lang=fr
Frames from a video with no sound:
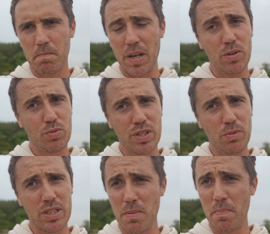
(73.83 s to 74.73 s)
Mais non,
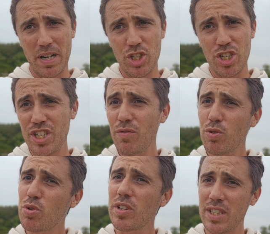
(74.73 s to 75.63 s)
excusez-moi, c'est même pas allégé, J'ai
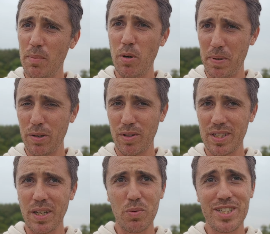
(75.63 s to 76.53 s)
vendu entièrement père
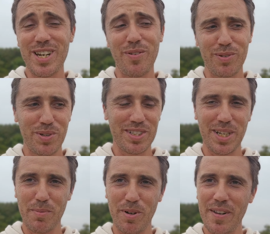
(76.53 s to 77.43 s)
Ricard. Oui, j'ai vendu
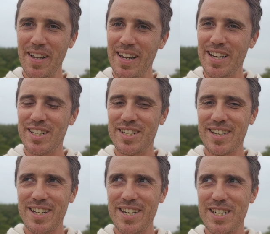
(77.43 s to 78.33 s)
entièrement.
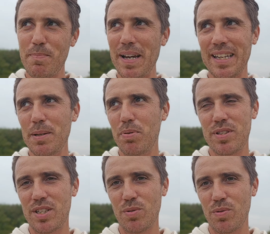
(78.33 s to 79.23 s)
J'ai pas gardé
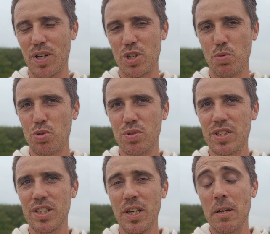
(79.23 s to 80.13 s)
position. Hein, je me suis
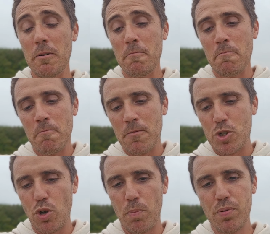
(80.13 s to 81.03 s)
dit,
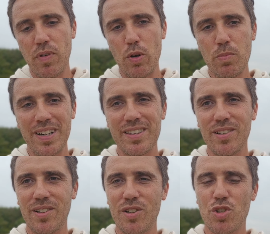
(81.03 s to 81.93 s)
je suis en plus-value
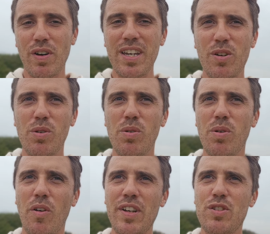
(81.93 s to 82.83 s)
maintenant. Je voyais que
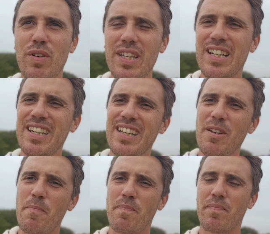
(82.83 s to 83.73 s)
le, en fait, je voyais
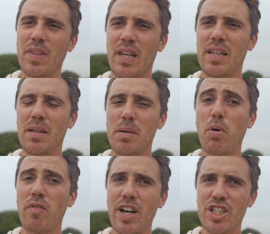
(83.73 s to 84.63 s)
que les, les,
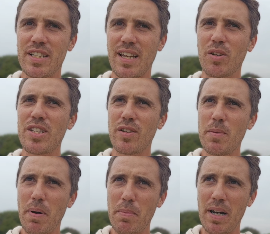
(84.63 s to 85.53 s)
breuvages là, ça
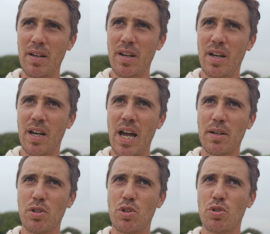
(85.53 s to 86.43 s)
redescendait pas mal. Hein,
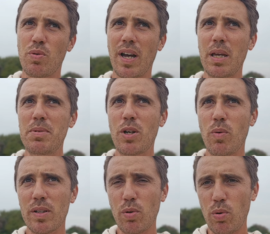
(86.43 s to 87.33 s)
que ce soit Rémi
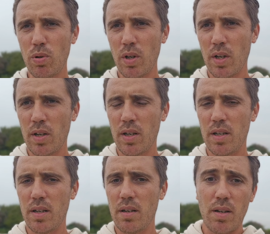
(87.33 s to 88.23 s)
Cointreau
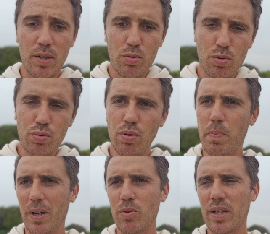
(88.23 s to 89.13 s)
et, du coup
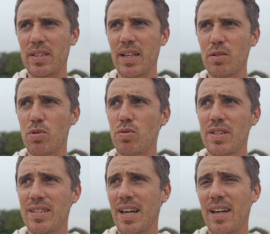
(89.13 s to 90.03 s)
père Ricard, je me suis dit,
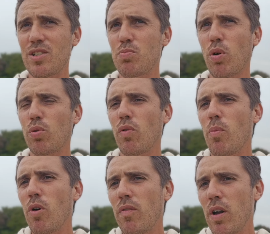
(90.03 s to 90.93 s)
ça sert à rien que je me retrouve en
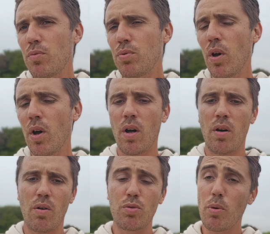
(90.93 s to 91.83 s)
moins-value
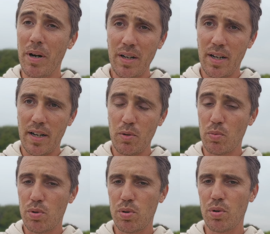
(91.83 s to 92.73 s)
euh, demain. Hein,
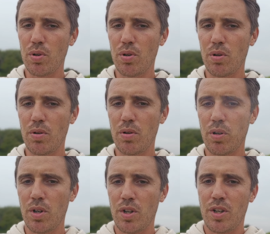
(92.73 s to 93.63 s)
donc, euh,
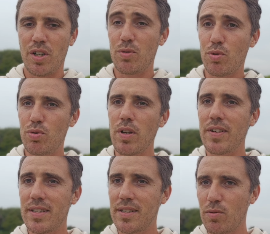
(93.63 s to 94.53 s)
et du coup, il y
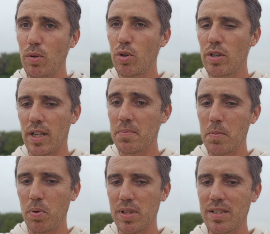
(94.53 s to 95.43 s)
avait cette histoire de cognac. C'est
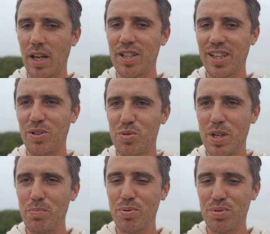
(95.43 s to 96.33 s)
peut-être pour ça que ça, ça
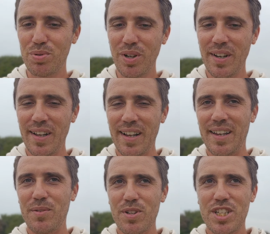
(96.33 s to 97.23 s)
rechutait beaucoup.
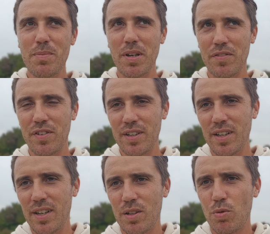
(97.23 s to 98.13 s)
Donc, j'ai bien fait.
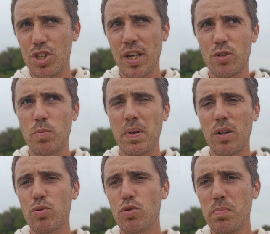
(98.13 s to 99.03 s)
Donc, j'ai
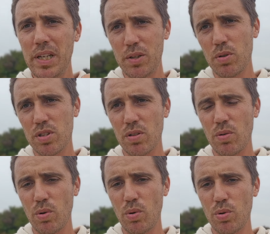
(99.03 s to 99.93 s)
récupéré du coup
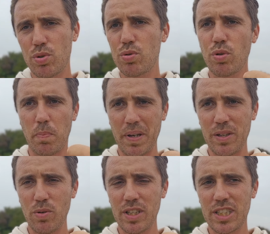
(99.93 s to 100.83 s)
1200 euros sur
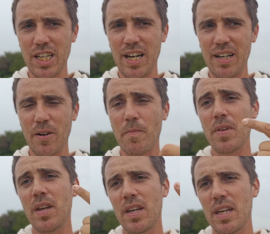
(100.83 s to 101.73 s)
Pernod Ricard
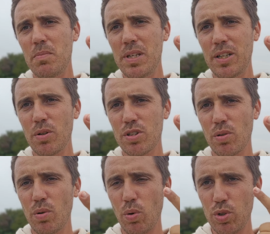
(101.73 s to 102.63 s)
et
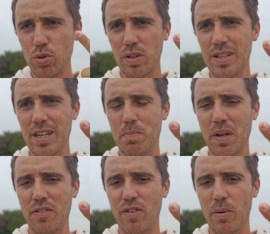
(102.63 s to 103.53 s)
1200 euros sur
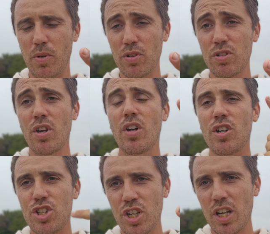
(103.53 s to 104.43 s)
Téléperformance.
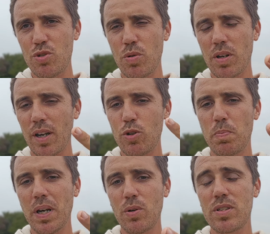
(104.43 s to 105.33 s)
J'ai
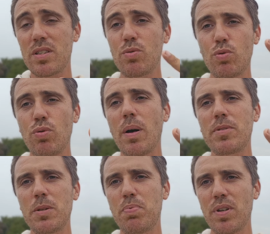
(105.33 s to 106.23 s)
récupéré aussi du coup un
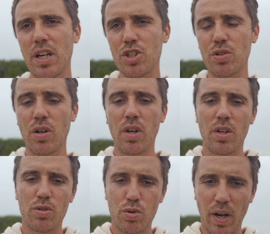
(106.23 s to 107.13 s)
petit peu d'argent
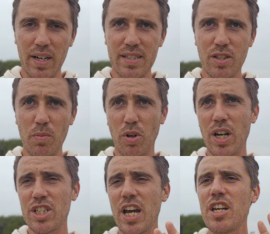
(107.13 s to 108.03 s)
sur Alstom. Alors
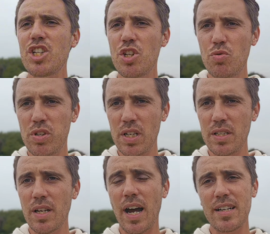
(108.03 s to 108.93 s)
là, j'ai allégé juste les
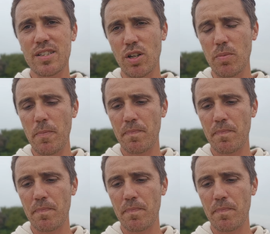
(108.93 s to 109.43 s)
lignes Alstom.